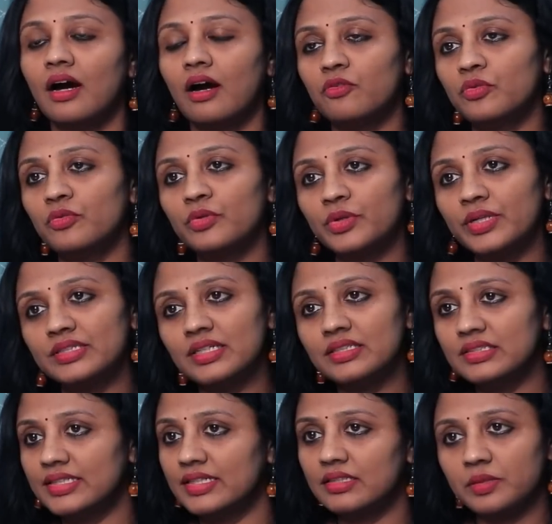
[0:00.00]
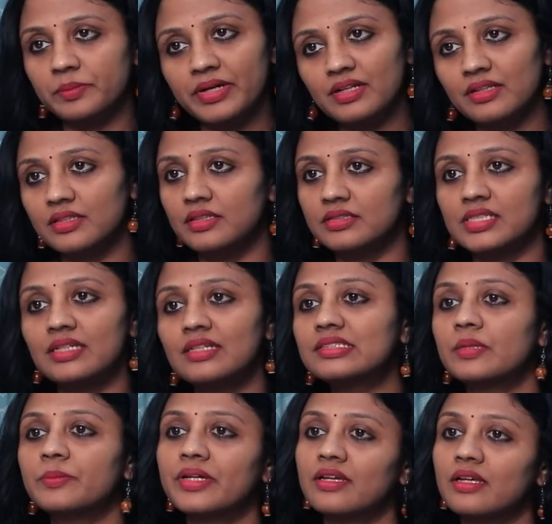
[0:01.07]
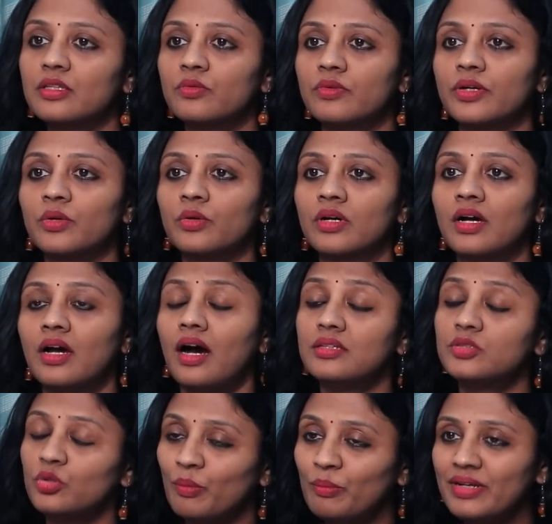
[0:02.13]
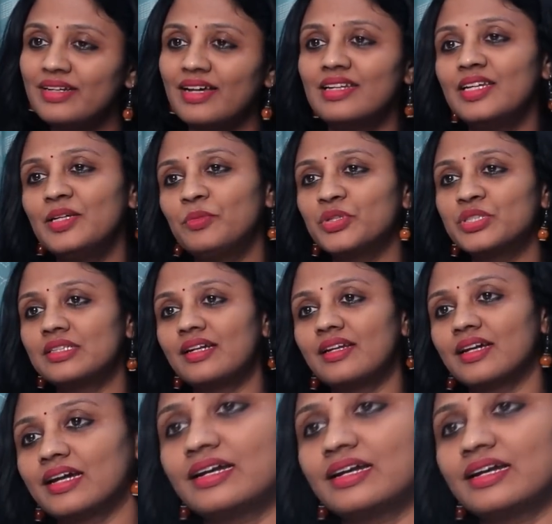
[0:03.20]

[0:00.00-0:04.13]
அவனுடைய தகுதிக்கு ஏற்ற மாதிரி அந்த ஜெலஸ் அப்படிங்கிறது வரும் அது ரொம்ப நல்ல இமோஷன் என்ன